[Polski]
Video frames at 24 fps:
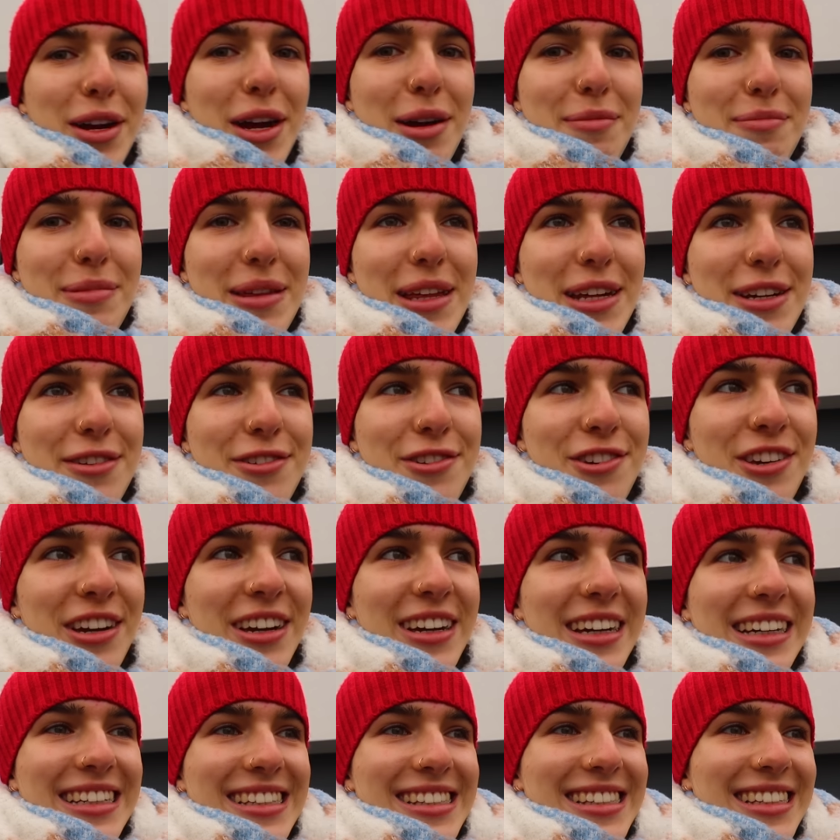Moja pierwsza
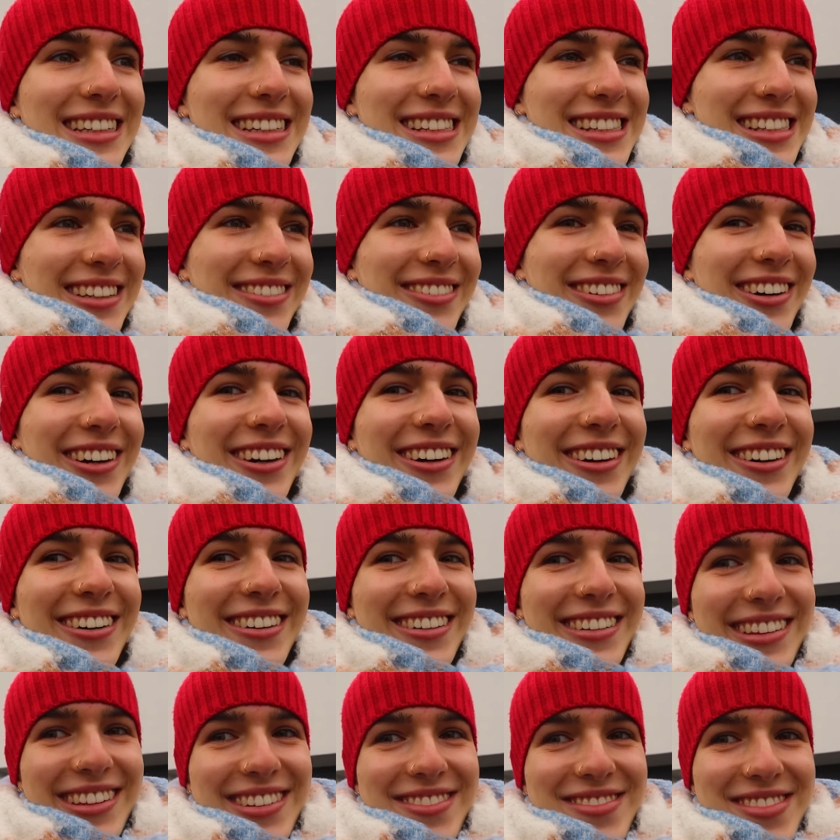jazda
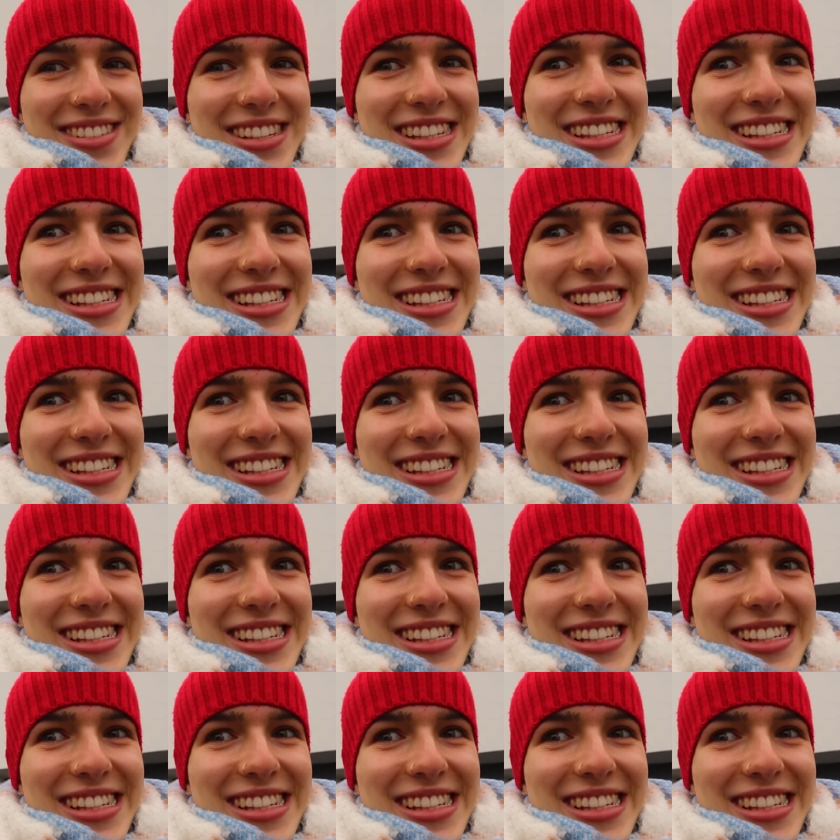samochodem